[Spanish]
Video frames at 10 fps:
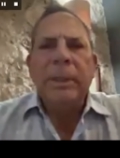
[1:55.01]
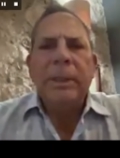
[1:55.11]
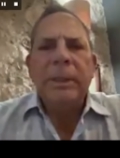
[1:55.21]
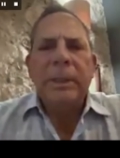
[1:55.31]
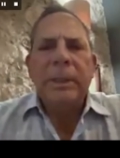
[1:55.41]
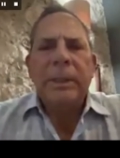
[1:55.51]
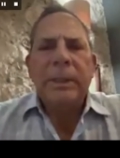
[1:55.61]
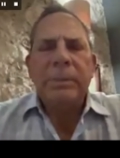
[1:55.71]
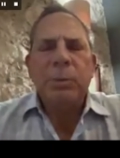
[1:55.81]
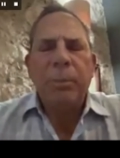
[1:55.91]
es muy
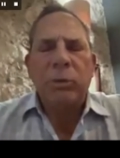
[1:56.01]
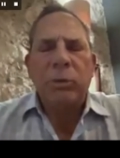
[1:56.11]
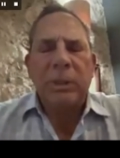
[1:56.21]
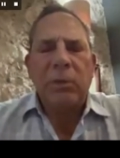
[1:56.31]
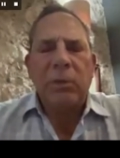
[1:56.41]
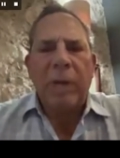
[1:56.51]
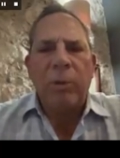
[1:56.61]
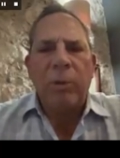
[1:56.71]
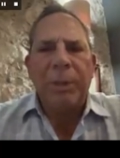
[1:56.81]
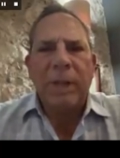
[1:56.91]
importante lo que ha
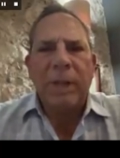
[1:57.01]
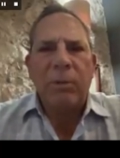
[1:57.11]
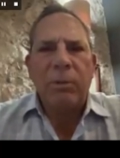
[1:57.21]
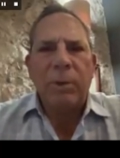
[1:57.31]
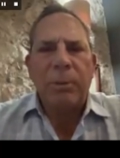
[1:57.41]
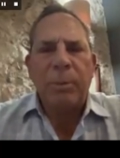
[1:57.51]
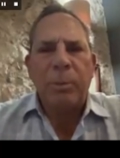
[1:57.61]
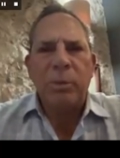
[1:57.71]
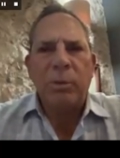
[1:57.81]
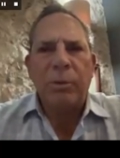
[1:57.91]
comentado y a
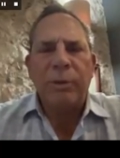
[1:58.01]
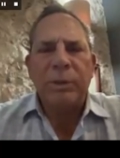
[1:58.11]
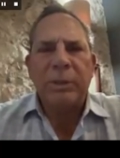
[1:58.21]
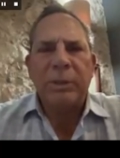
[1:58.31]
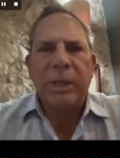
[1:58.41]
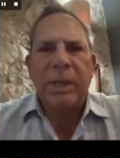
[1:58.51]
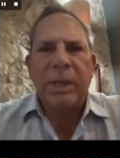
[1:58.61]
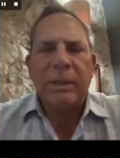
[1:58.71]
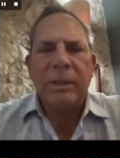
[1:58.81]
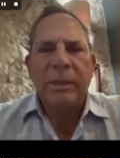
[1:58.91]
propósito de festejar
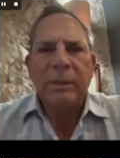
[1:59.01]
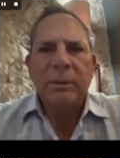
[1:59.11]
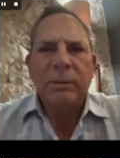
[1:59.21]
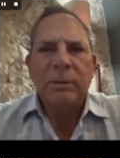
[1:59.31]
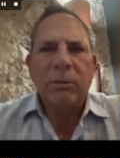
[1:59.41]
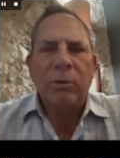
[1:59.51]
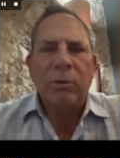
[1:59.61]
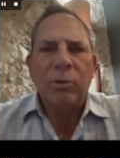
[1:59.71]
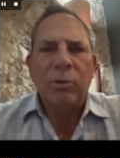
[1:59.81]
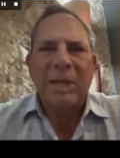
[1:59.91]
o,
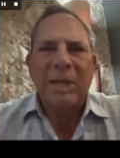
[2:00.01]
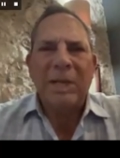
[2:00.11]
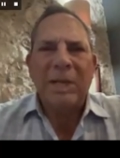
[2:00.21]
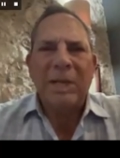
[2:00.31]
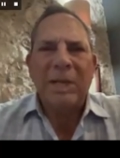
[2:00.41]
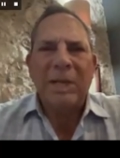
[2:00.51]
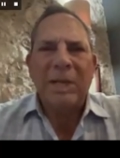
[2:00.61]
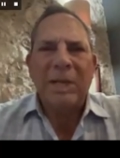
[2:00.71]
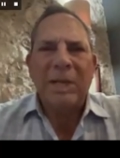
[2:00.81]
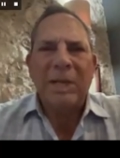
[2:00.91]
celebrar
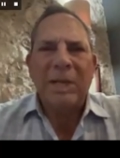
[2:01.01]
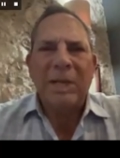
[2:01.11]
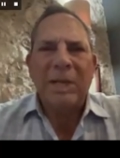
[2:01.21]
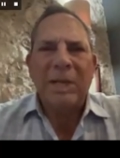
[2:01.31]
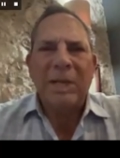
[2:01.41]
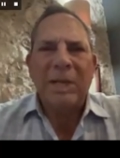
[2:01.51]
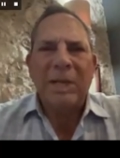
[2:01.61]
eh,